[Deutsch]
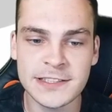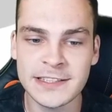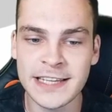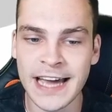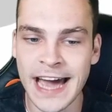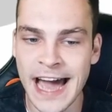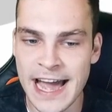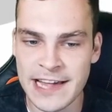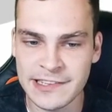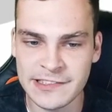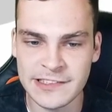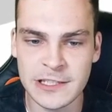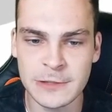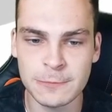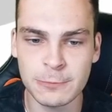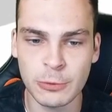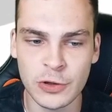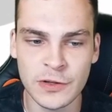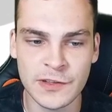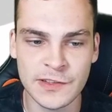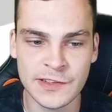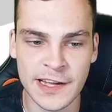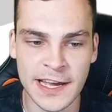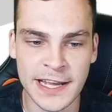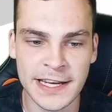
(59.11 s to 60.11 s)

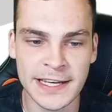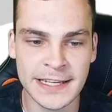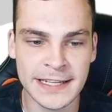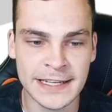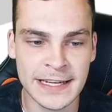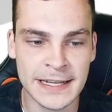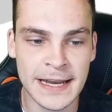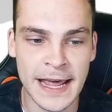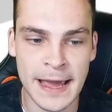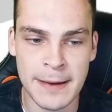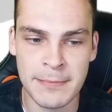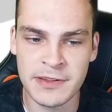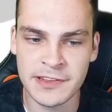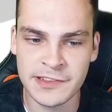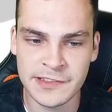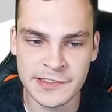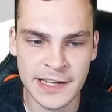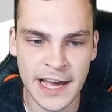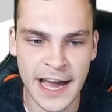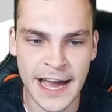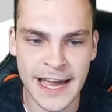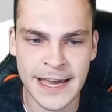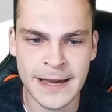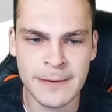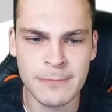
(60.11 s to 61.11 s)
30% in den
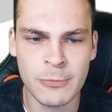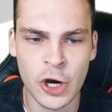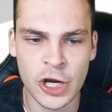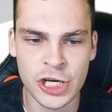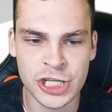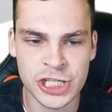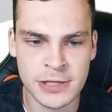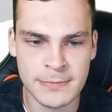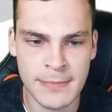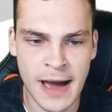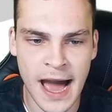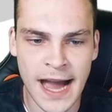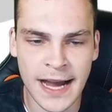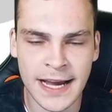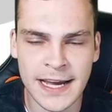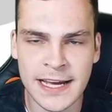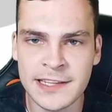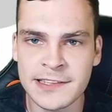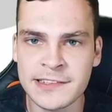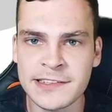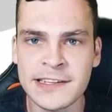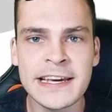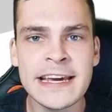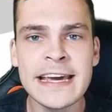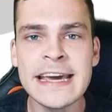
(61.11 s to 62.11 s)
MSCI Emerging
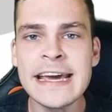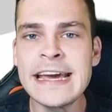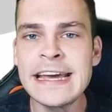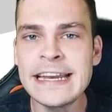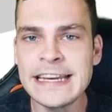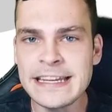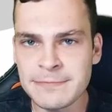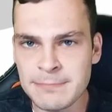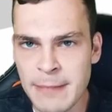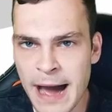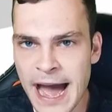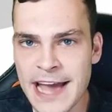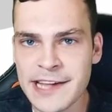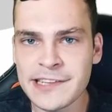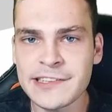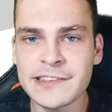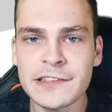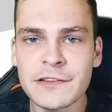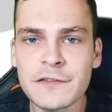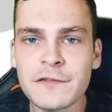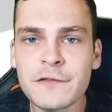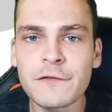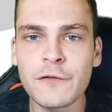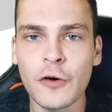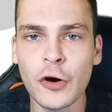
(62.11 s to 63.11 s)
Markets. Die
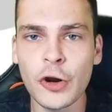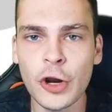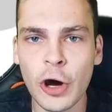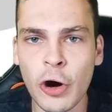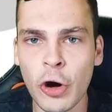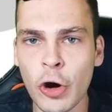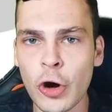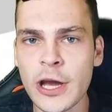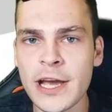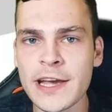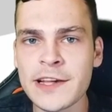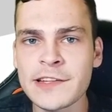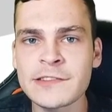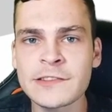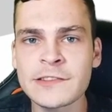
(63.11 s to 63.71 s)
meisten von euch